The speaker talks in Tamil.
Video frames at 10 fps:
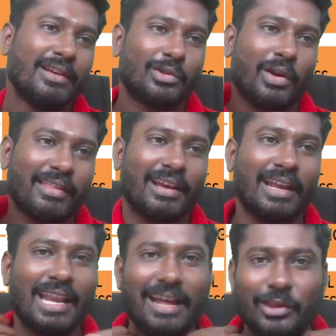ஸோ அதுக்கு
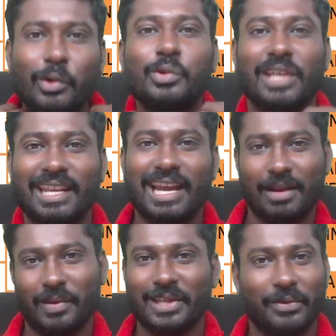எல்லாத்துக்கும் சரியான
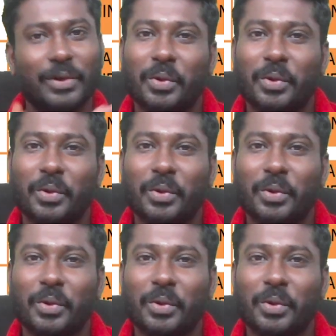பதில் வந்து